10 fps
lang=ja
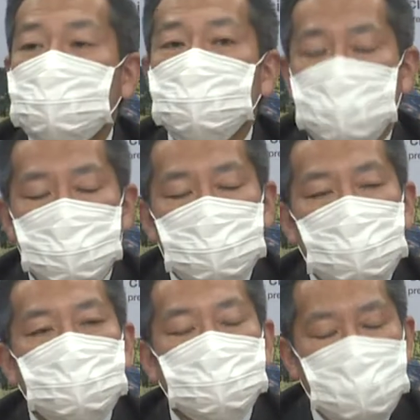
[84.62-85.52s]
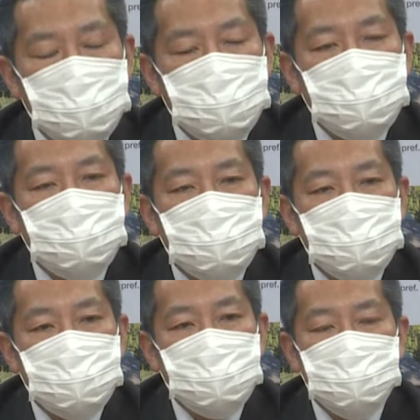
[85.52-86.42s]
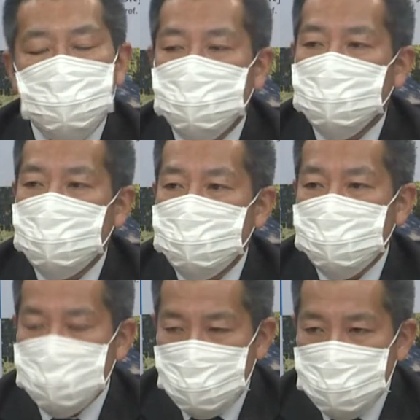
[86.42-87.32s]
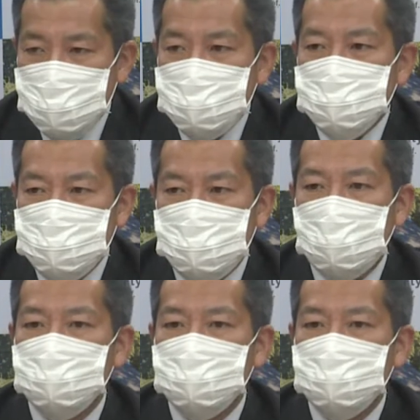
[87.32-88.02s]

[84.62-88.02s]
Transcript: 紀町の検証祭、取り行わさせていただきました。